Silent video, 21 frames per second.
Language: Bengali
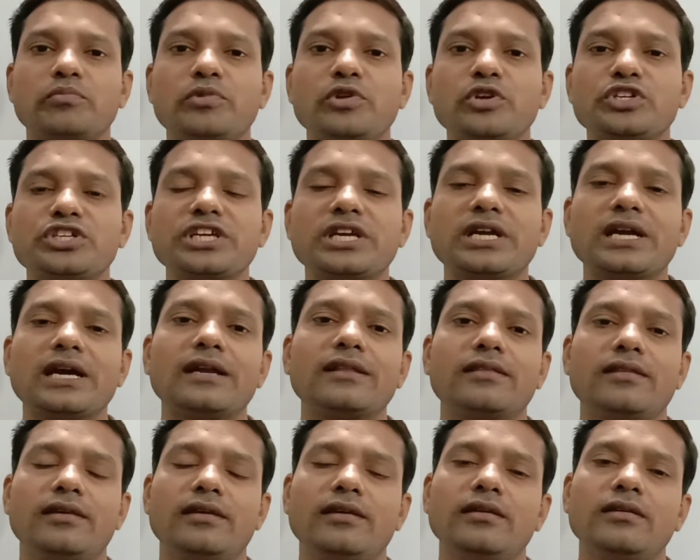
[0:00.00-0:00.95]
প্রিয়
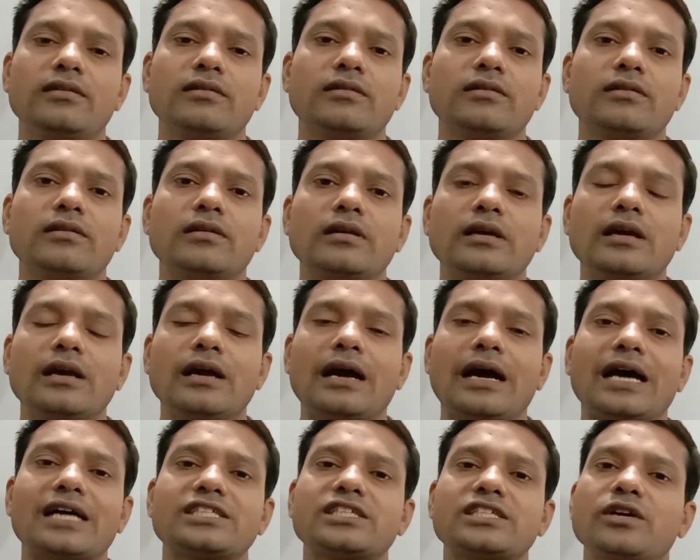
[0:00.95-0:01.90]
শিক্ষার্থী
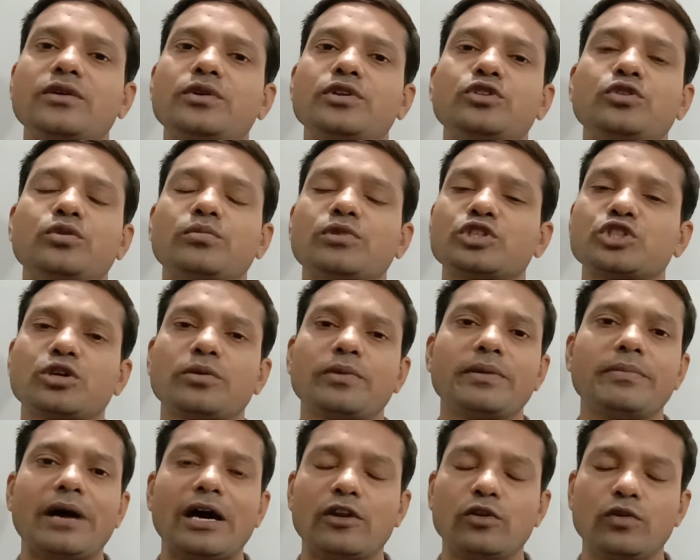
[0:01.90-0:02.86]
আশা করি তোমরা
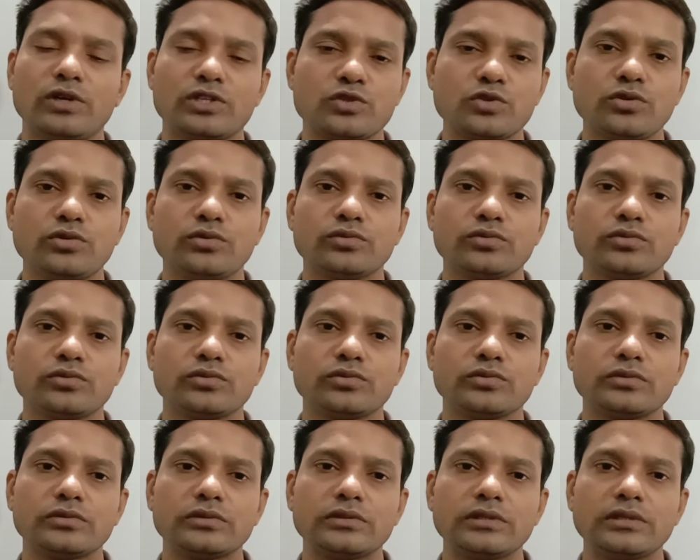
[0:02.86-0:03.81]
সবাই ভালো আছো
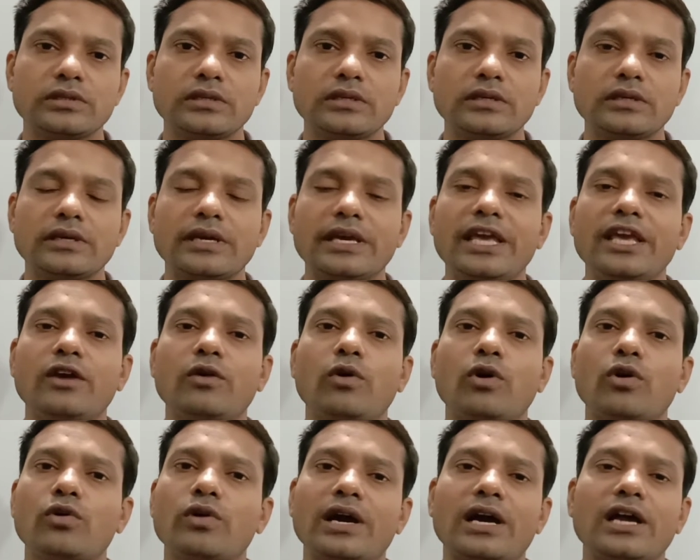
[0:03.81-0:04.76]
এই
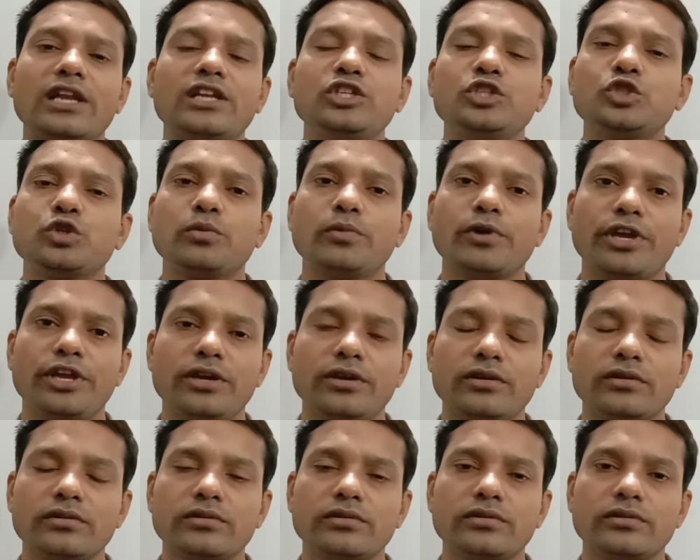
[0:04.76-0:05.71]
করোনাকালীন সময়ে
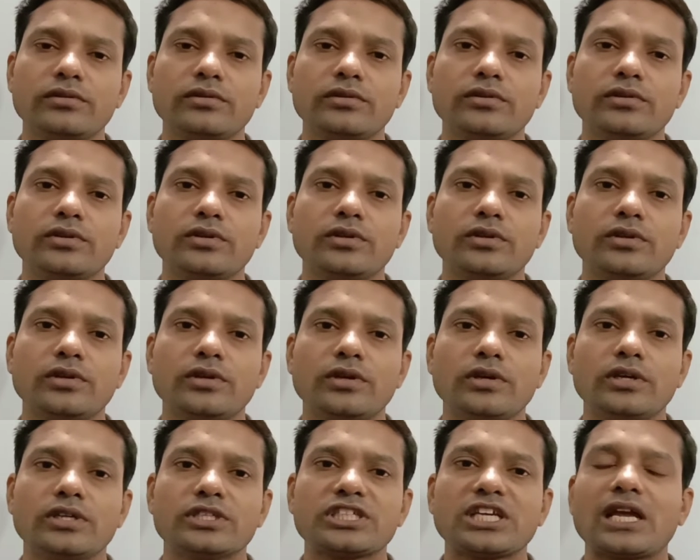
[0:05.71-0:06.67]

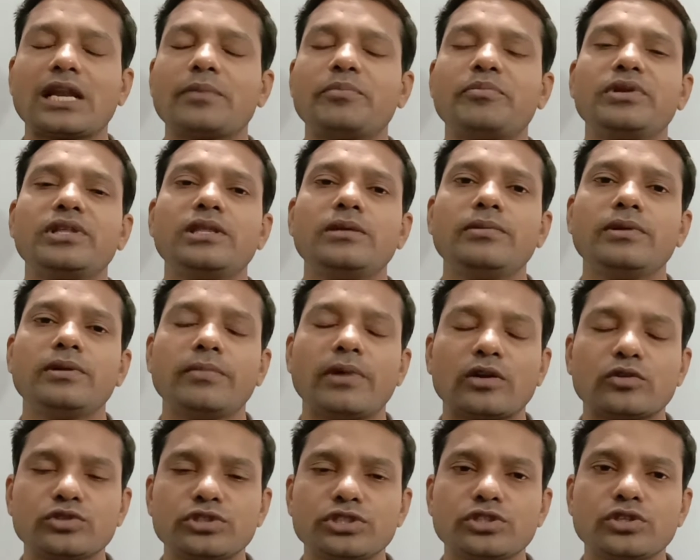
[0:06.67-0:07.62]
সারা পৃথিবীর
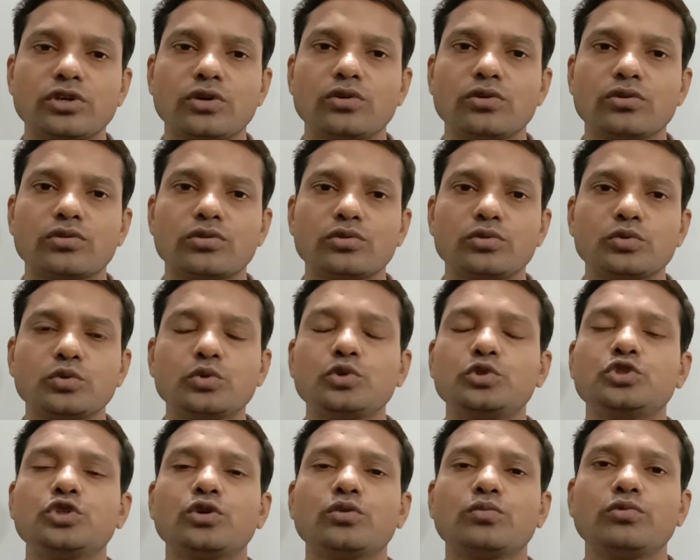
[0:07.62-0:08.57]
মানুষই যখন
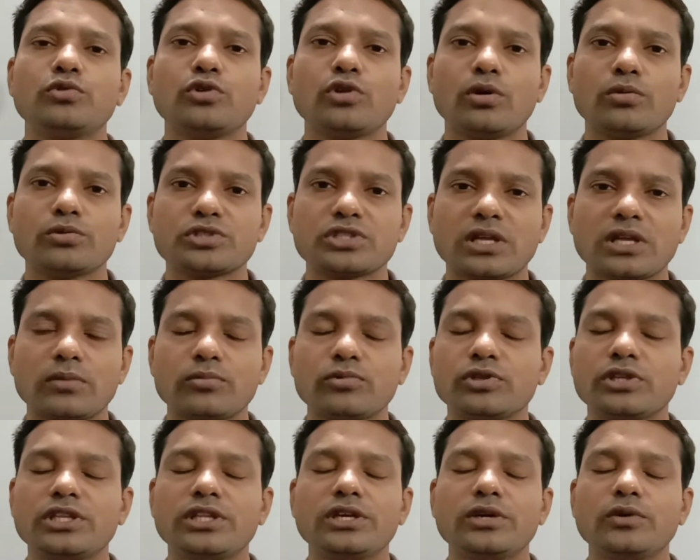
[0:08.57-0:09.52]
দুর্যোগপূর্ণ অবস্থার
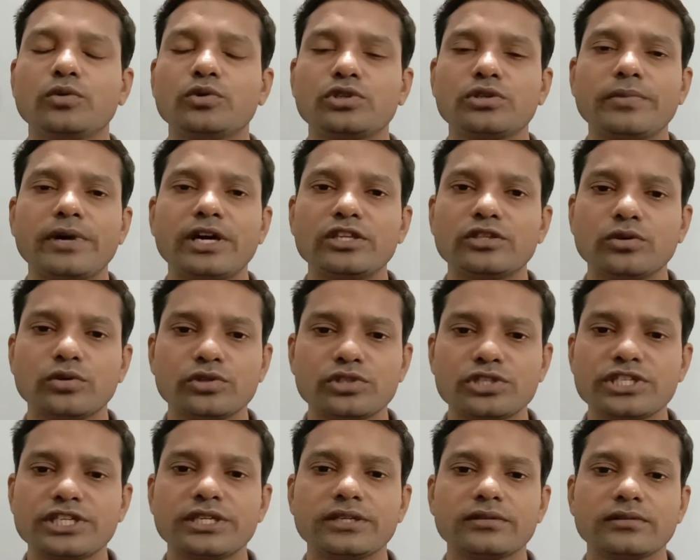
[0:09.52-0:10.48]
মধ্যে দিয়ে অতিবাহিত
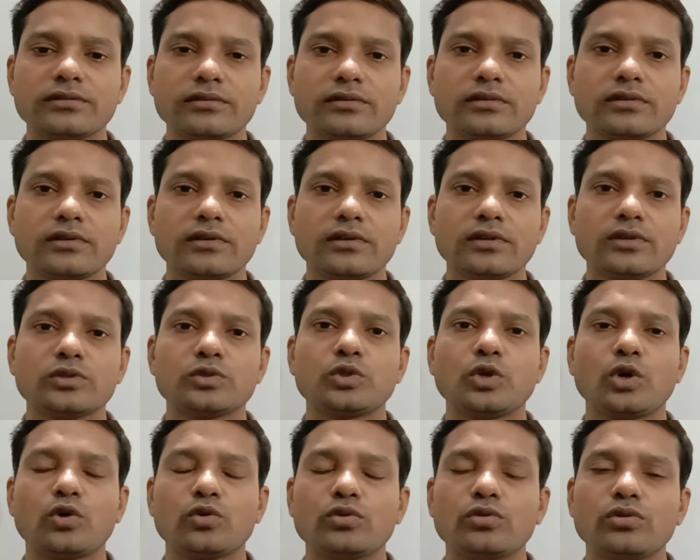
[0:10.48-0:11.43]
হচ্ছে
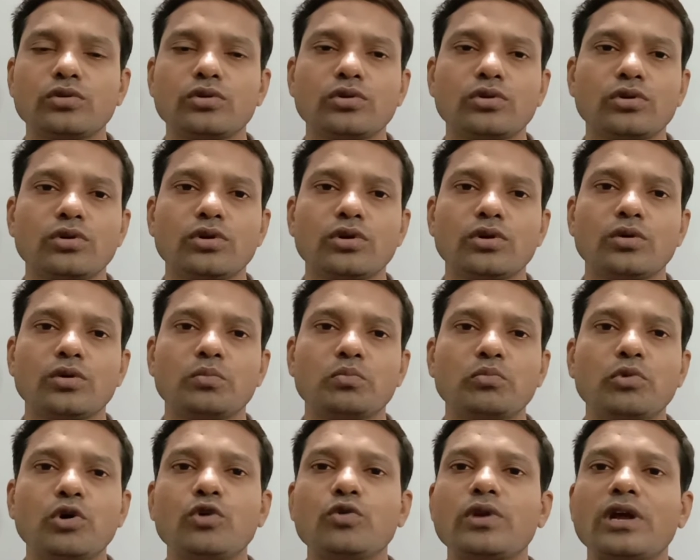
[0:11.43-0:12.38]
তখন
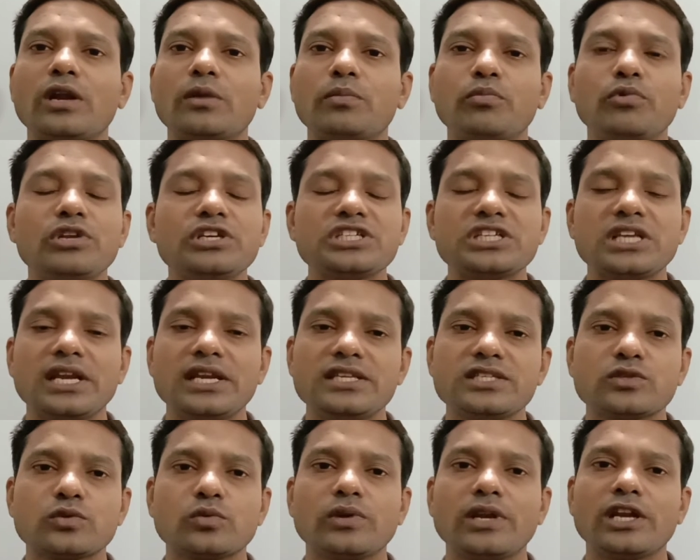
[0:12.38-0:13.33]
বগুড়ার পুলিশ লাইন
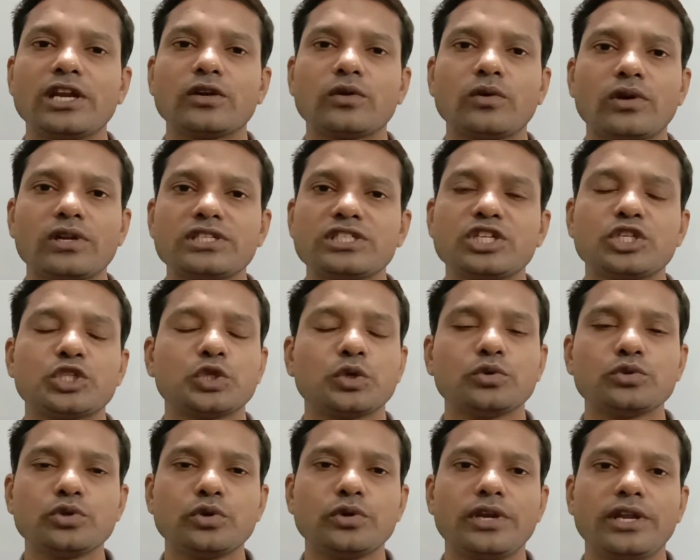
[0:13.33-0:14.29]
স্কুল অ্যান্ড কলেজের
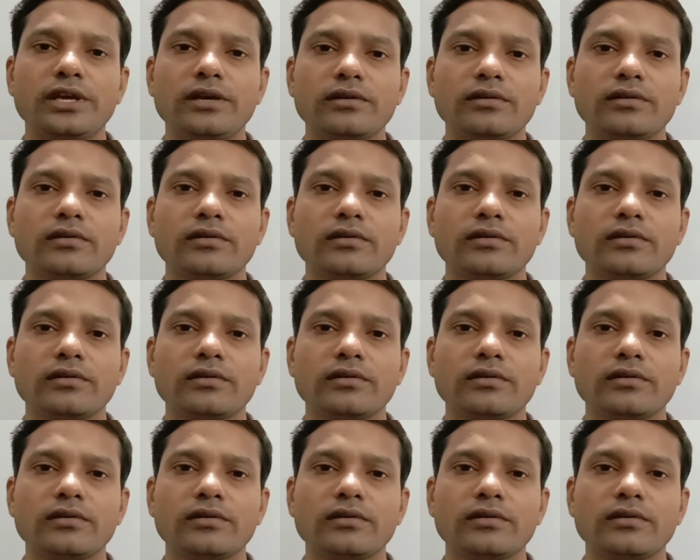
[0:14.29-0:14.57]
সৌজন্যে